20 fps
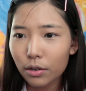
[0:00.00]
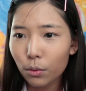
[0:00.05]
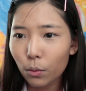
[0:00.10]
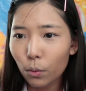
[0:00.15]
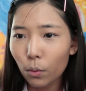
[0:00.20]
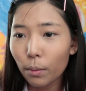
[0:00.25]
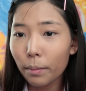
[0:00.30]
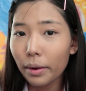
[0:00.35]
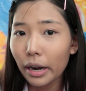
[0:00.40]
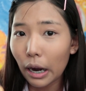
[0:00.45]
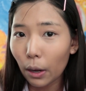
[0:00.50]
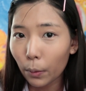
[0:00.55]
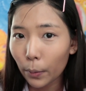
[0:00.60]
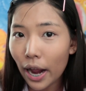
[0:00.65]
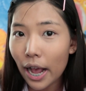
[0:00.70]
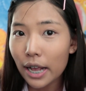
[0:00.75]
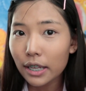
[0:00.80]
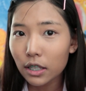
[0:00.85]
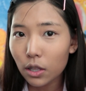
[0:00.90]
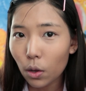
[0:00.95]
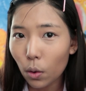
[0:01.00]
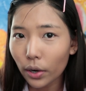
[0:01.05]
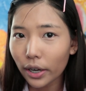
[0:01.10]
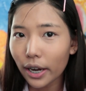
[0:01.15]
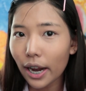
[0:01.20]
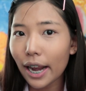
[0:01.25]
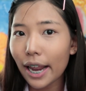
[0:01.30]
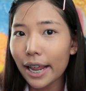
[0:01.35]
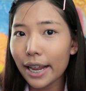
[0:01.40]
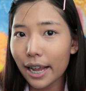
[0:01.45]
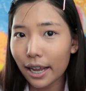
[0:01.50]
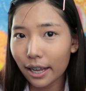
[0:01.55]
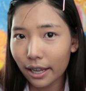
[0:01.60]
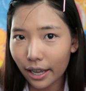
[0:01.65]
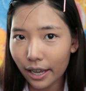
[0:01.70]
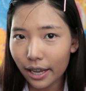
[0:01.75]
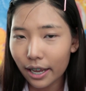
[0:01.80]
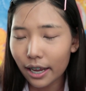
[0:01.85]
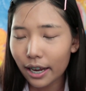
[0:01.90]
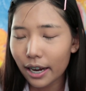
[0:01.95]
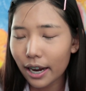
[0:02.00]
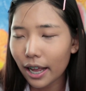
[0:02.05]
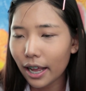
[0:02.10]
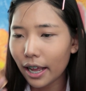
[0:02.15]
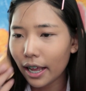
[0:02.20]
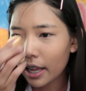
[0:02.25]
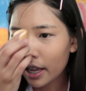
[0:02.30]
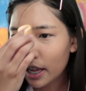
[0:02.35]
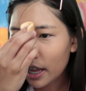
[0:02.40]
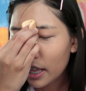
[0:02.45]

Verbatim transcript: ดูเหมือนเราหน้าสดอะไรอย่างงี้นะคะ